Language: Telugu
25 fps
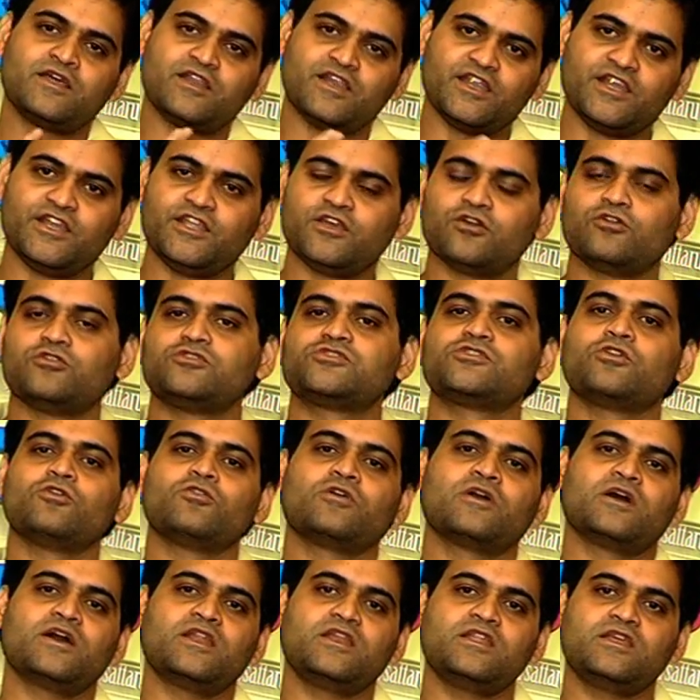రేడియోస్లో
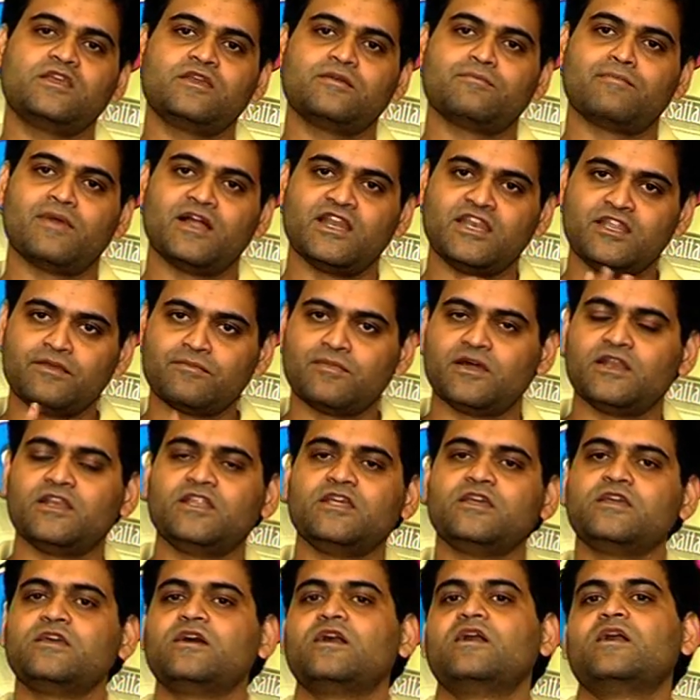కానీ మళ్ళీ
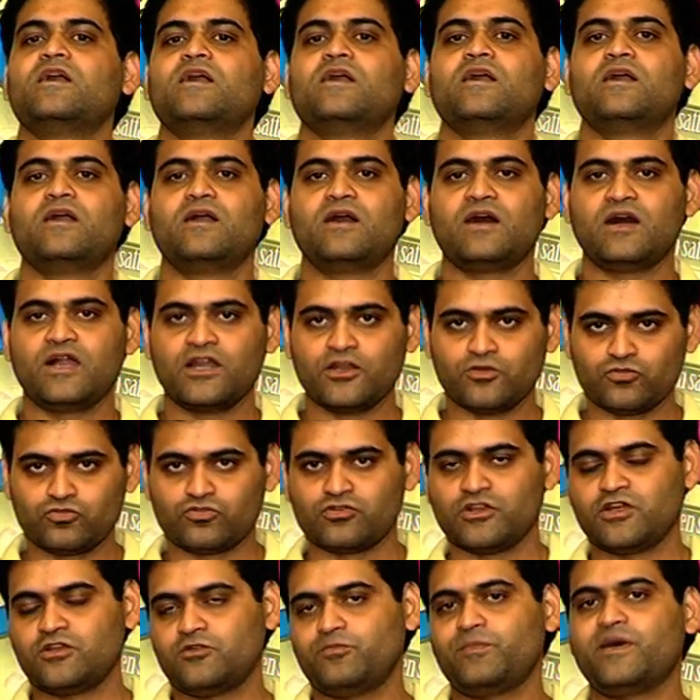మళ్ళీ
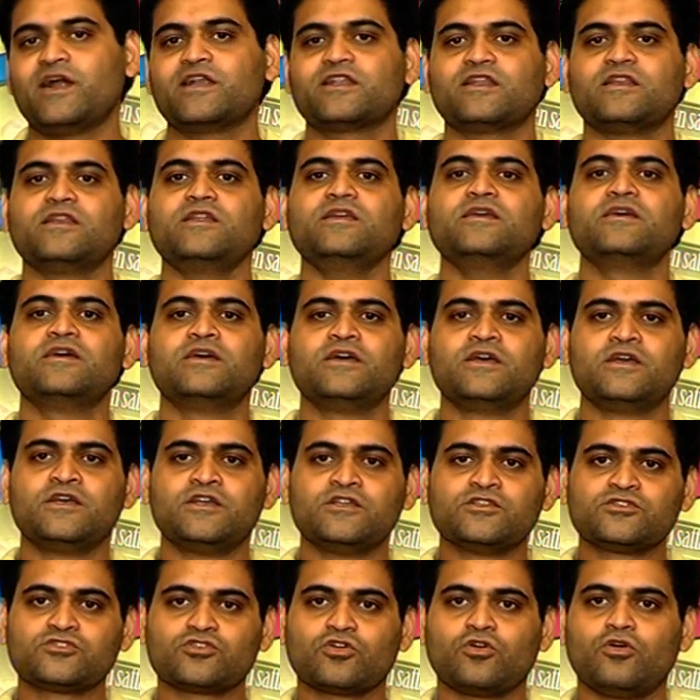అడుగుతున్నారు పాటల్ని
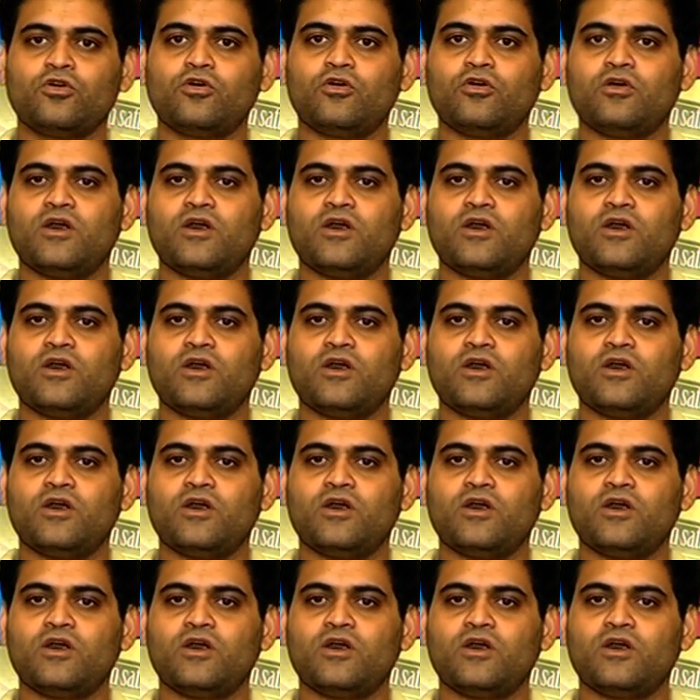సో